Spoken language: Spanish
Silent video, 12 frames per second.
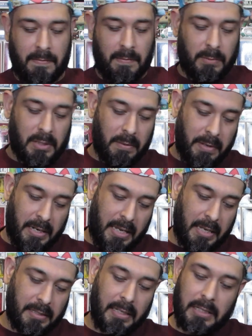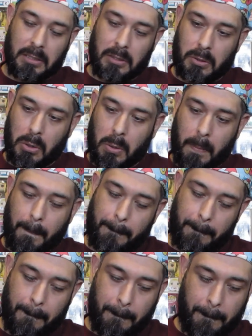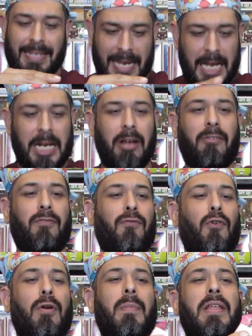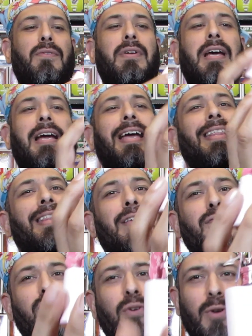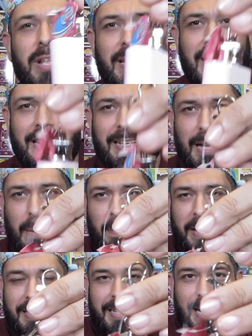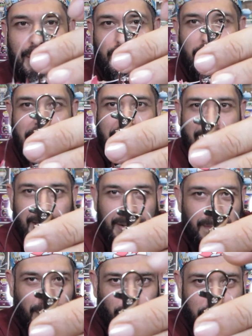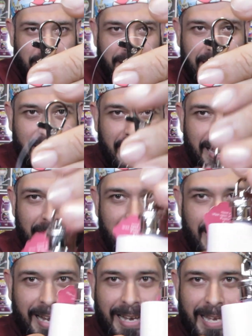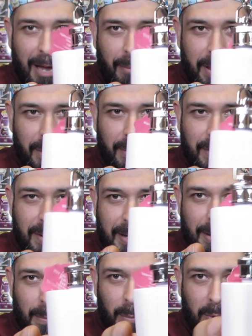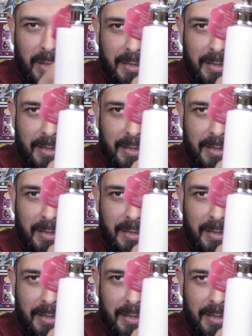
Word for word: Vamos a ver qué es esto. Tiene forma de una cantinflorita. A parecer es una cantinflorita llavero. Porque